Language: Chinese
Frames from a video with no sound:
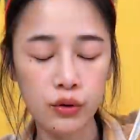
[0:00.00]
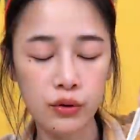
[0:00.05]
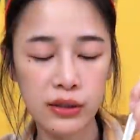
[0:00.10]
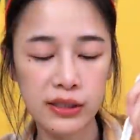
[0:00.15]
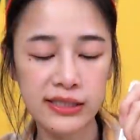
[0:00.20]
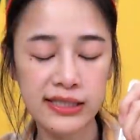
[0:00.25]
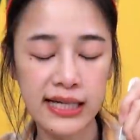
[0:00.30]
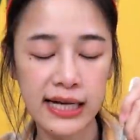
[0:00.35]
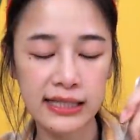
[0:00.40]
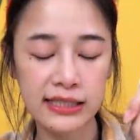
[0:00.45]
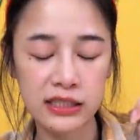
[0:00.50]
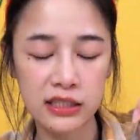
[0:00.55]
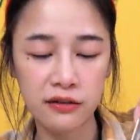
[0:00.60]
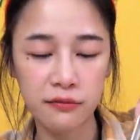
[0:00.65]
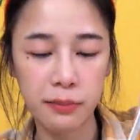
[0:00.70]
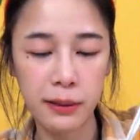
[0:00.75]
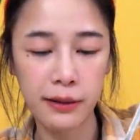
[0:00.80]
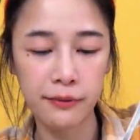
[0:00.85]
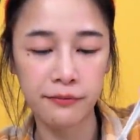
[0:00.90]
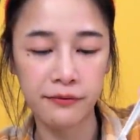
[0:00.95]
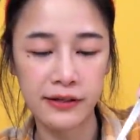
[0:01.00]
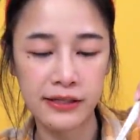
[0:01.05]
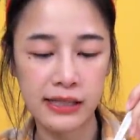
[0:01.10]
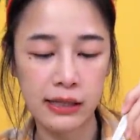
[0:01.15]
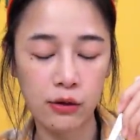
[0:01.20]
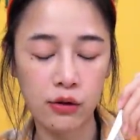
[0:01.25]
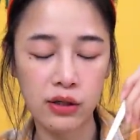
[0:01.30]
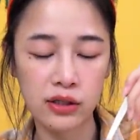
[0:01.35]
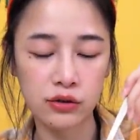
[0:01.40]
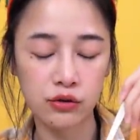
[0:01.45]
以为炸鸡配肥宅
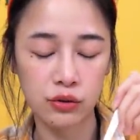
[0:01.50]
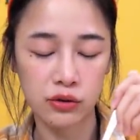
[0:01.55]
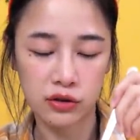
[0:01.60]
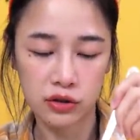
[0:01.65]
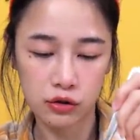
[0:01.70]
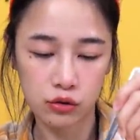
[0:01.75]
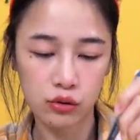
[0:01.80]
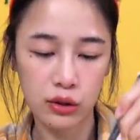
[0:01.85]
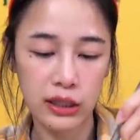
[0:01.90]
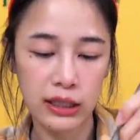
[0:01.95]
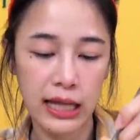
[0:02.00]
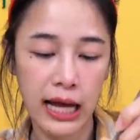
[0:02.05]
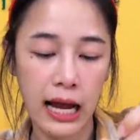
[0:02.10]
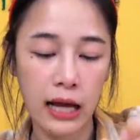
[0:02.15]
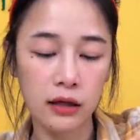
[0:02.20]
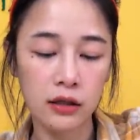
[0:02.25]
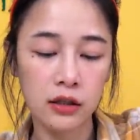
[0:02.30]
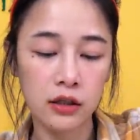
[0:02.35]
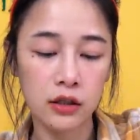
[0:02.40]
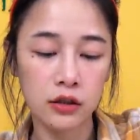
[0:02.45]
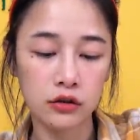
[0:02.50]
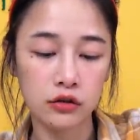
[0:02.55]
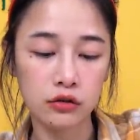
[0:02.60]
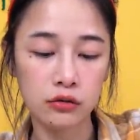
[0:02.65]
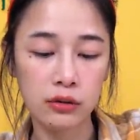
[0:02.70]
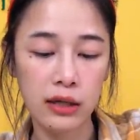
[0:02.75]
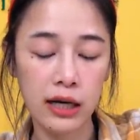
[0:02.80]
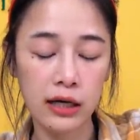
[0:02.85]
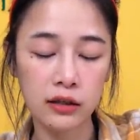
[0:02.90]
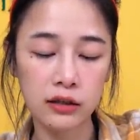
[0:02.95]
快乐水是最搭，
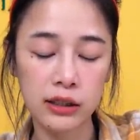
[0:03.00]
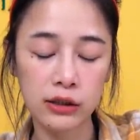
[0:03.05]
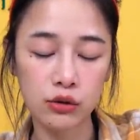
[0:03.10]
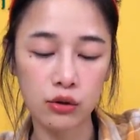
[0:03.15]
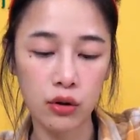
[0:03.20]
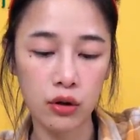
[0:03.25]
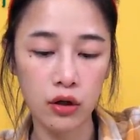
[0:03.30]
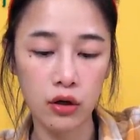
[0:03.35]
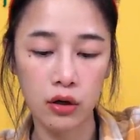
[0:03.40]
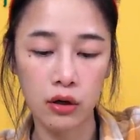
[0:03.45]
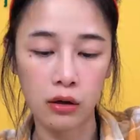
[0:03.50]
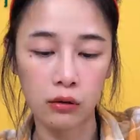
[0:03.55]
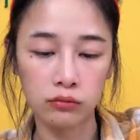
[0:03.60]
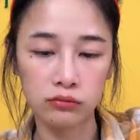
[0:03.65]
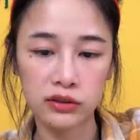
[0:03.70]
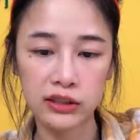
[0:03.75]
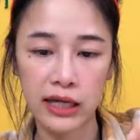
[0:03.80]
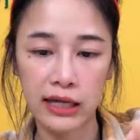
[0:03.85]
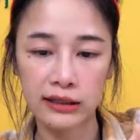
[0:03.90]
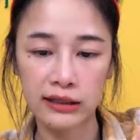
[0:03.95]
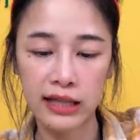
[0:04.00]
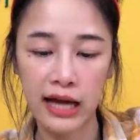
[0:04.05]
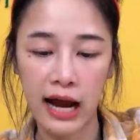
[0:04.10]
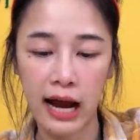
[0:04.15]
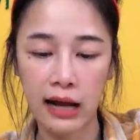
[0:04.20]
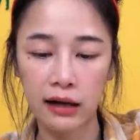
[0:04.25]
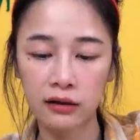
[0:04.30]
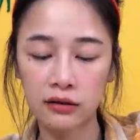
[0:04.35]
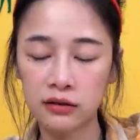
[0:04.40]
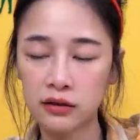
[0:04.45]
就刚喝下去，哎呀，红茶
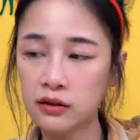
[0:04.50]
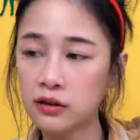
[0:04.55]
搭！